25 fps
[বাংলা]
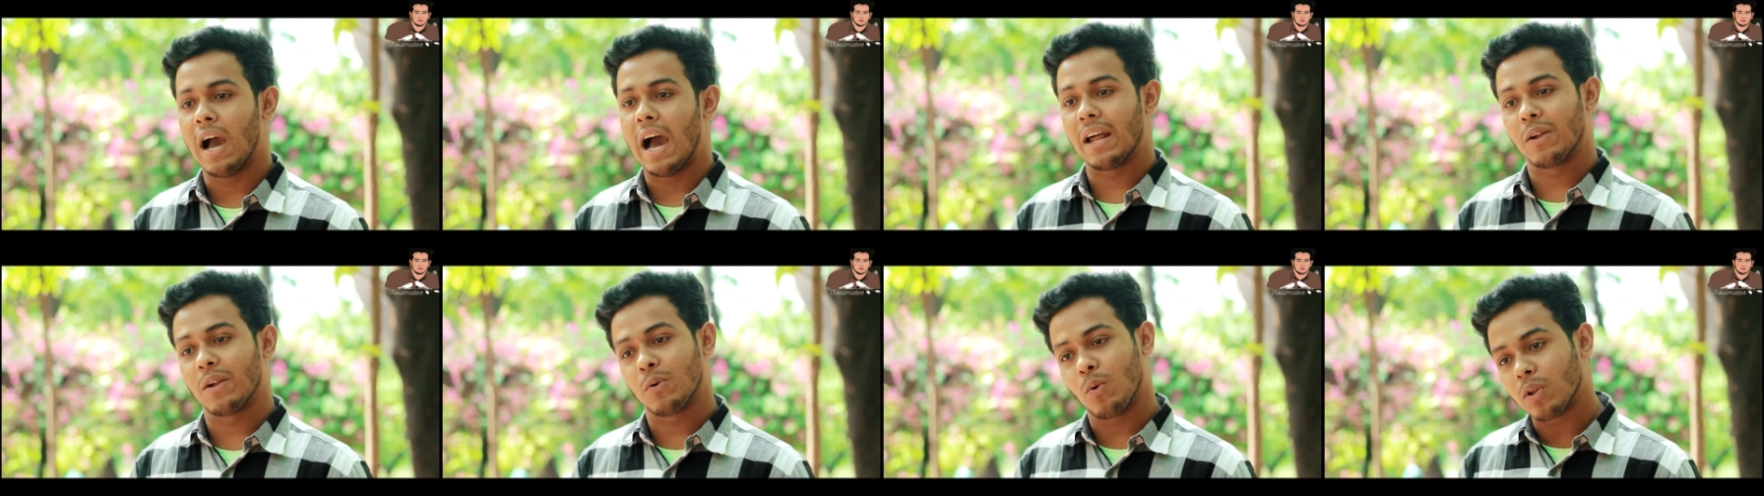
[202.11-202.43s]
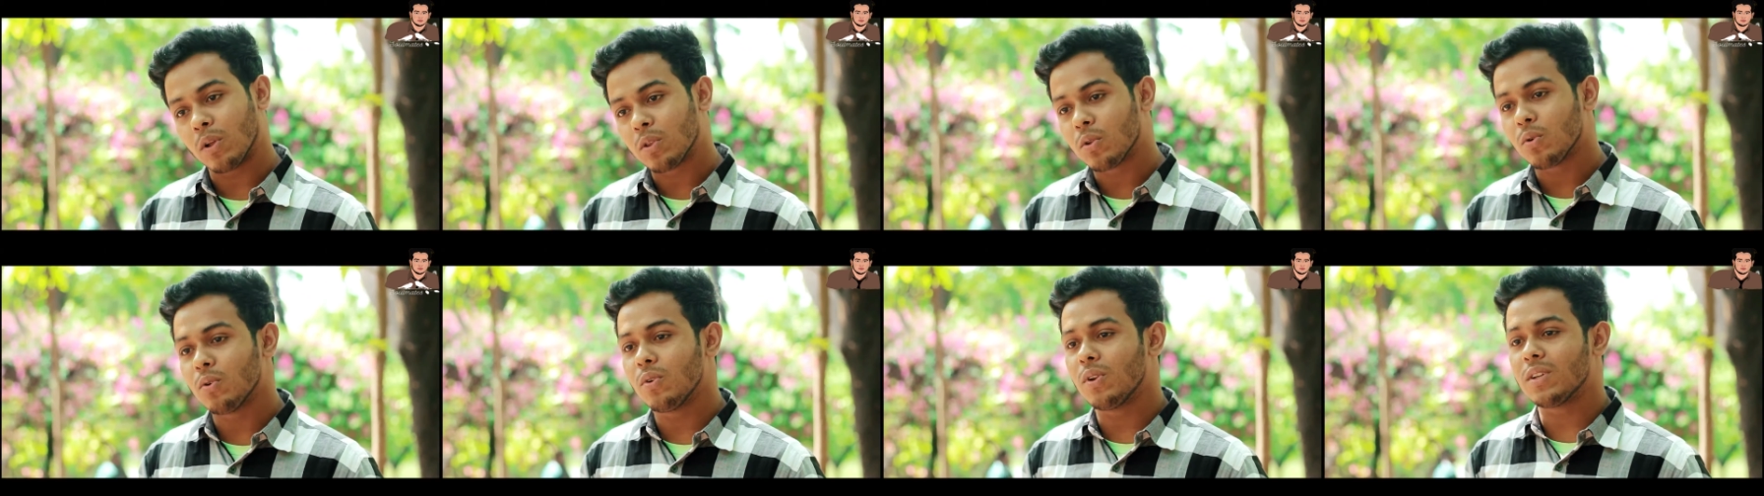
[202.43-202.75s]
আর
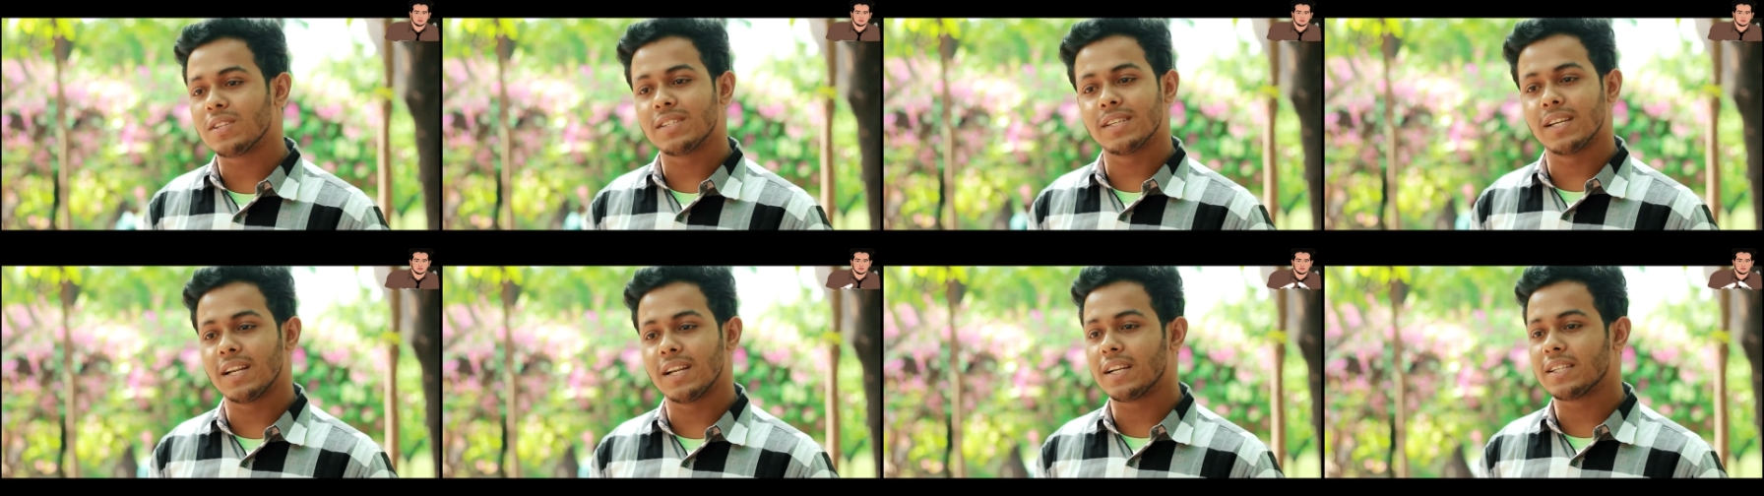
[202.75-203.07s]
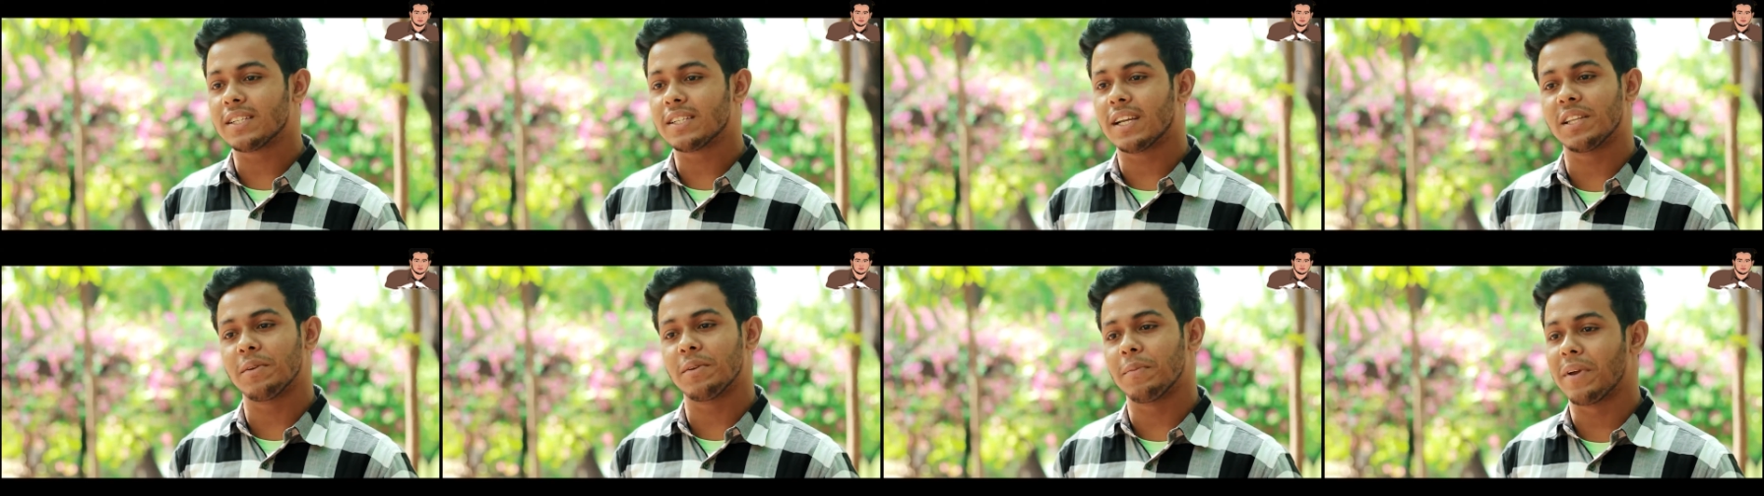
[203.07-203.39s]
কতগুলো
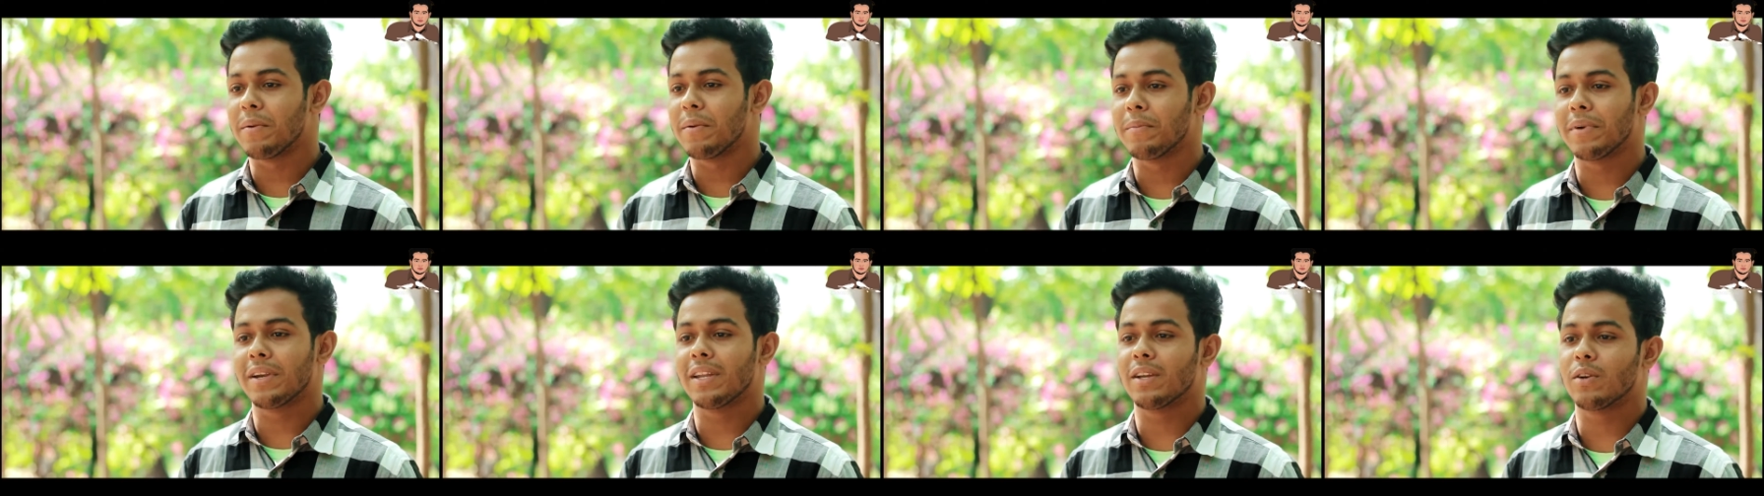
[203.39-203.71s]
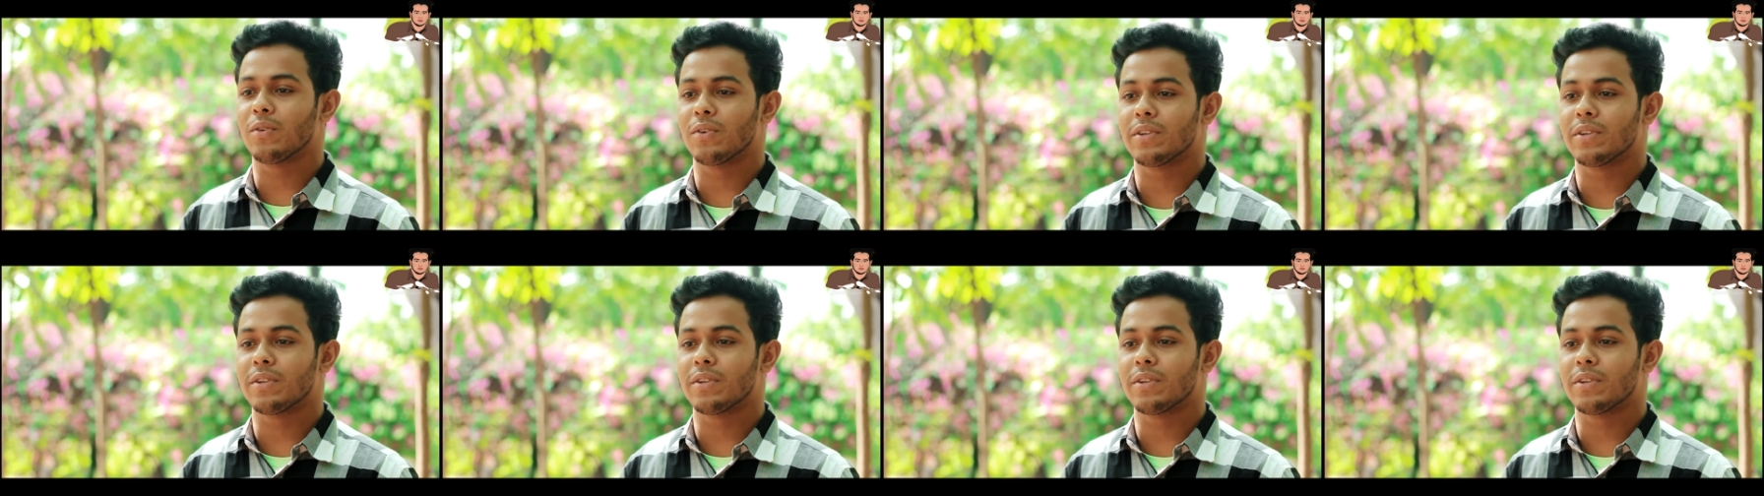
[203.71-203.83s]
ছেলের সাথে বেইমানি